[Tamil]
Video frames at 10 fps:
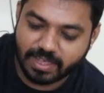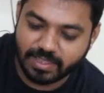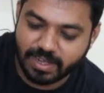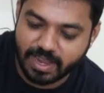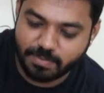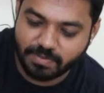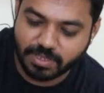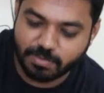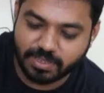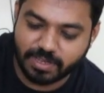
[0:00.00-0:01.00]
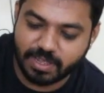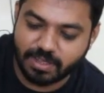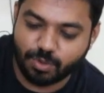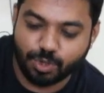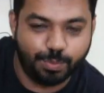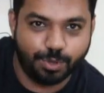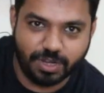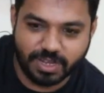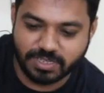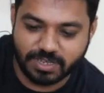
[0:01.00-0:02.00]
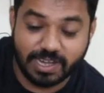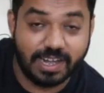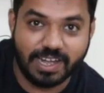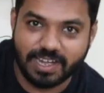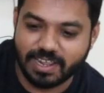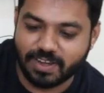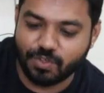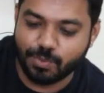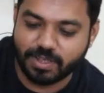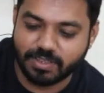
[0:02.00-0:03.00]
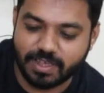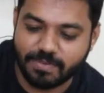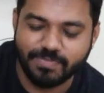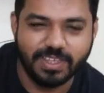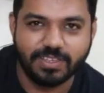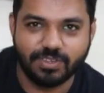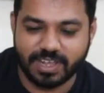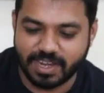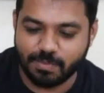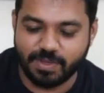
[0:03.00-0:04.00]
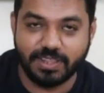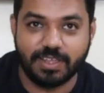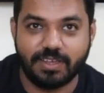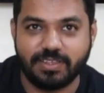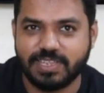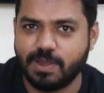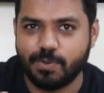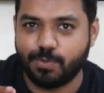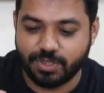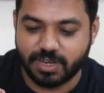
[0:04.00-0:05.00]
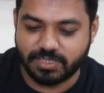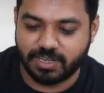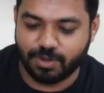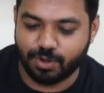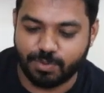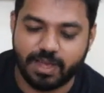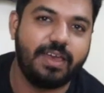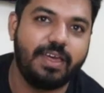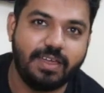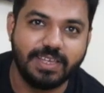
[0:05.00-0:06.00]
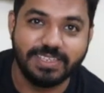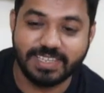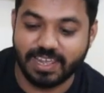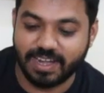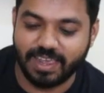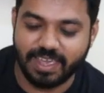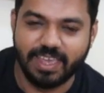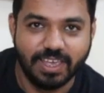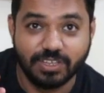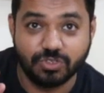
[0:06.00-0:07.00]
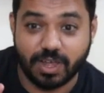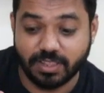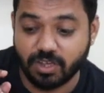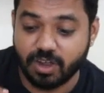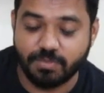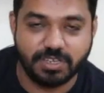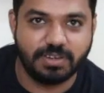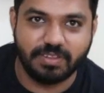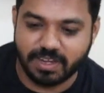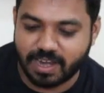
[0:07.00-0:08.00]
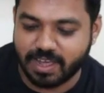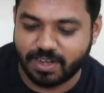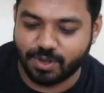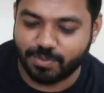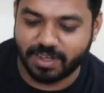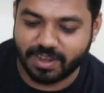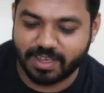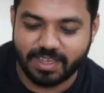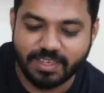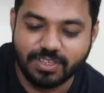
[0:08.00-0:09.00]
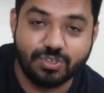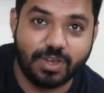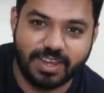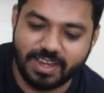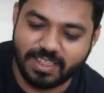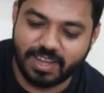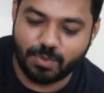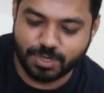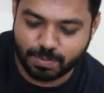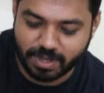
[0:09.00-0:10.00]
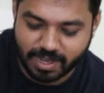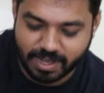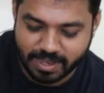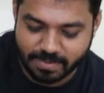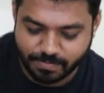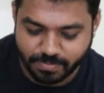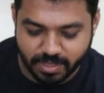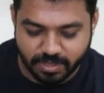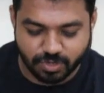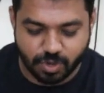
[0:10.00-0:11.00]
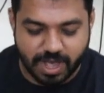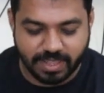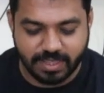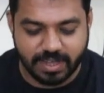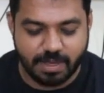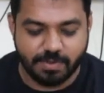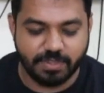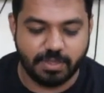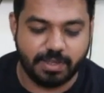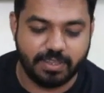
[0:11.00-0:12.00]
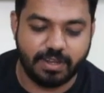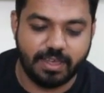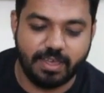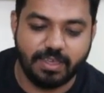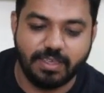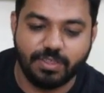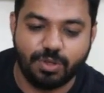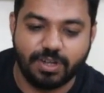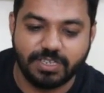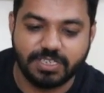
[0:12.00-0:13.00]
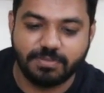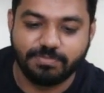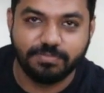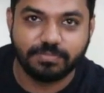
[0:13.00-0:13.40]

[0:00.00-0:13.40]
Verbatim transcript: அது இல்லாமல் வந்து பார்த்திங்கன்னா ஒரு புதினா சட்னி நான் நெட்டில் ரிவ்யூ பார்த்தேன் ஸோ நிறைய பேர் அந்த சிலப்போ புதினா சட்னி கொடுப்பாங்க செய்கிற அன்னைக்கு ஸோ அந்த காம்பினேஷன் வந்து நல்லாயிருக்கும் அப்படின்னாங்க ஸோ அதனால் அதை ரிக்வெஸ்ட் பண்ணி கேட்டேன் ஸோ அது இல்லாமல் வந்து பார்த்திங்கன்னா இது ஒரு டிஷ்ஷு